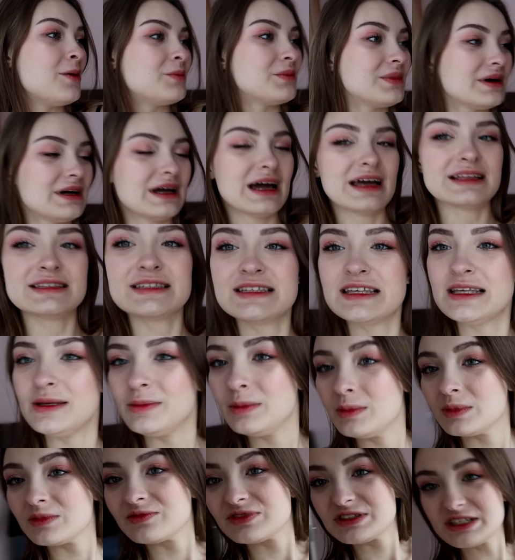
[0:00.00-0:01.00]
Мы
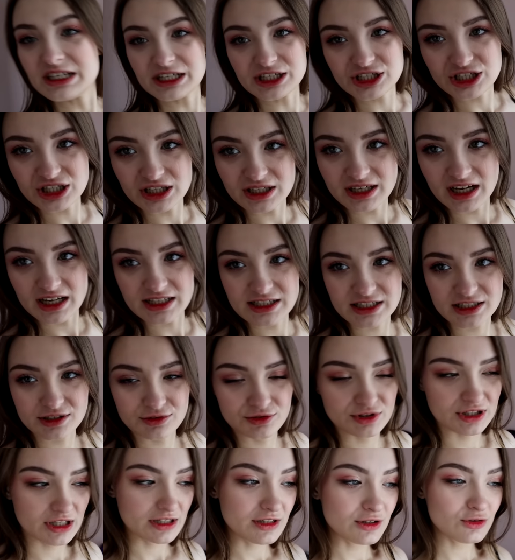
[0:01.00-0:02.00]
отснимем в тех же локациях
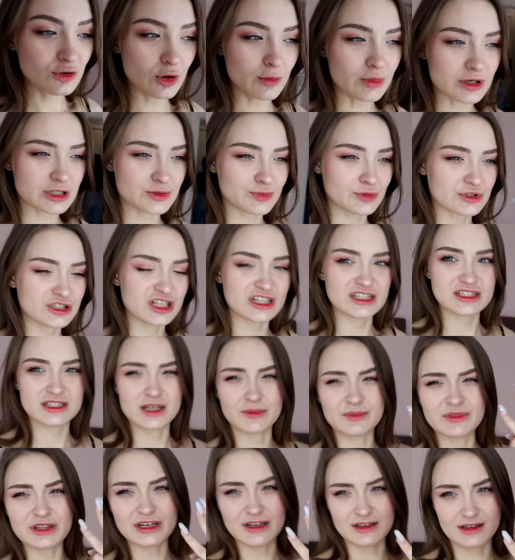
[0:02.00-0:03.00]
вот этот образ, получается
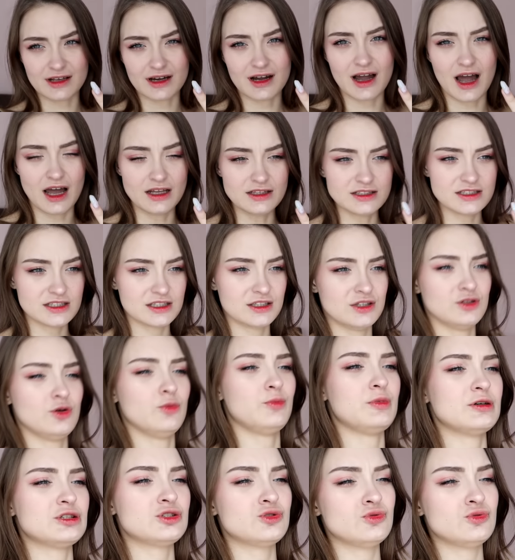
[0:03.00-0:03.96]
там три локации, но по